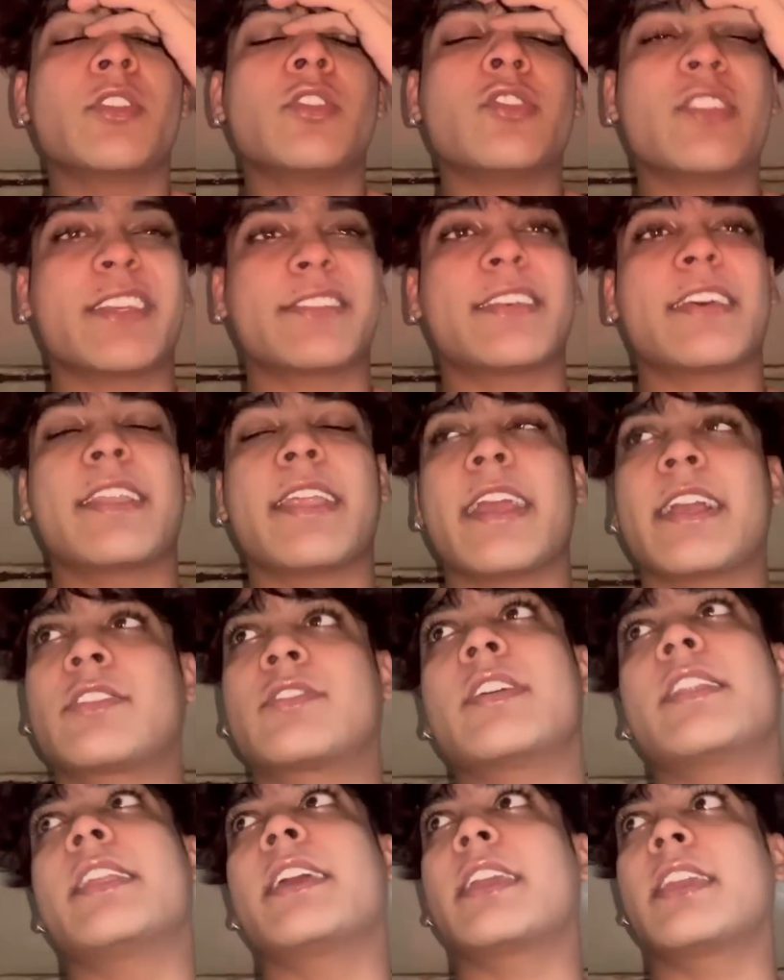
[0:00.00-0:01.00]
कैसा
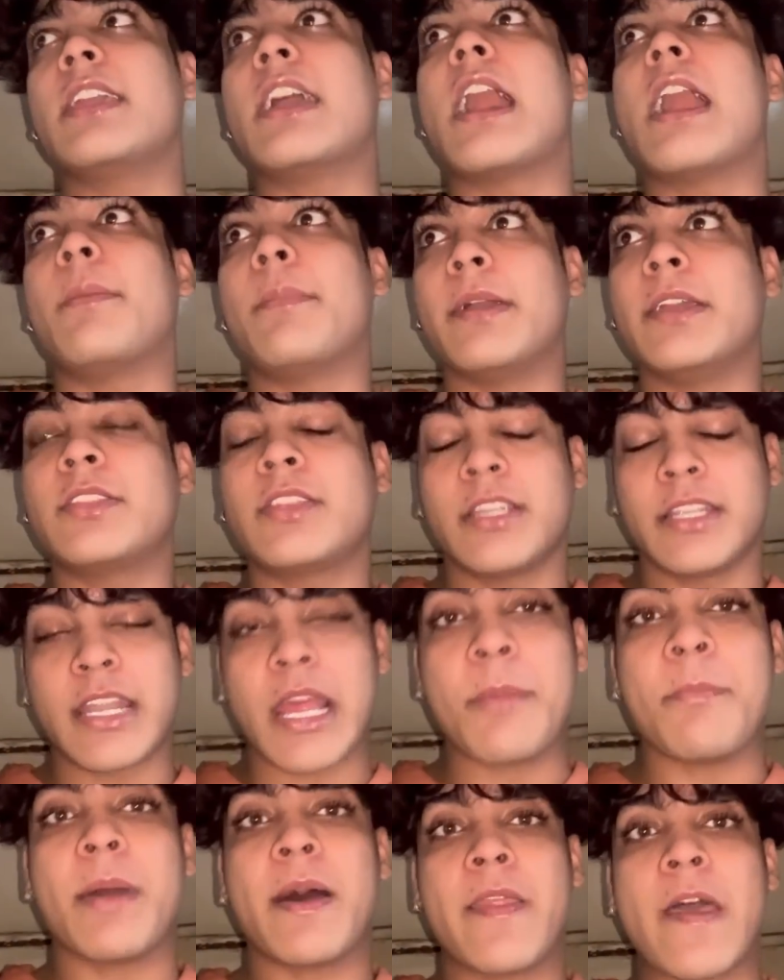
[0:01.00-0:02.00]
रिएक्शन है कि हाँ भाई इतने
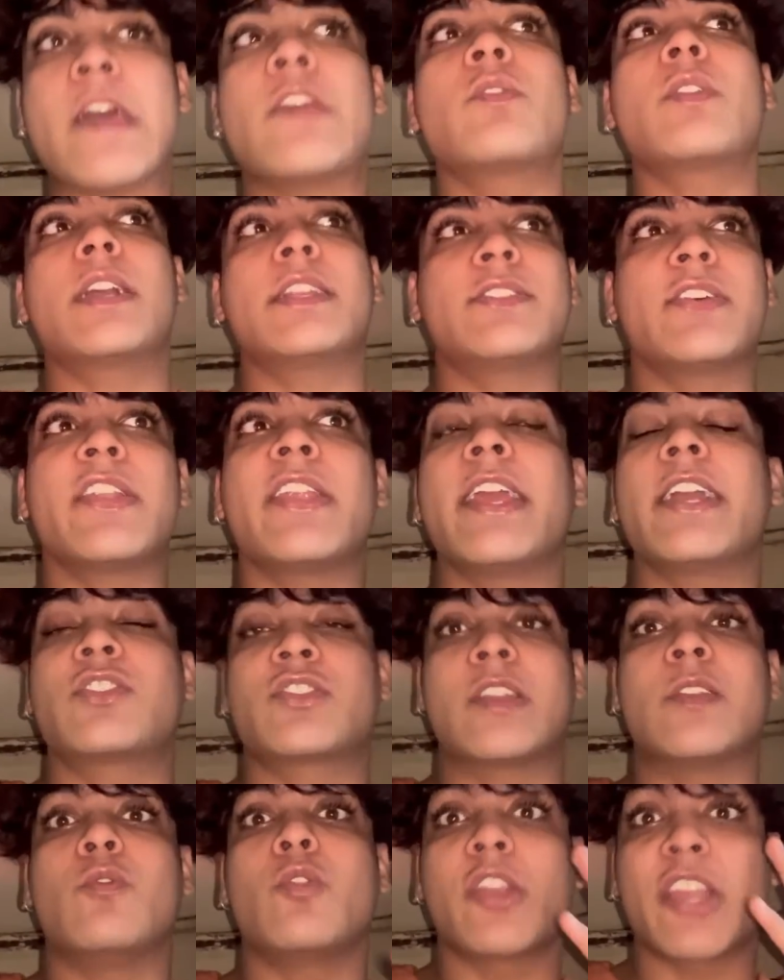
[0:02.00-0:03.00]
टाइम बाद आए तो कैसा रिएक्शन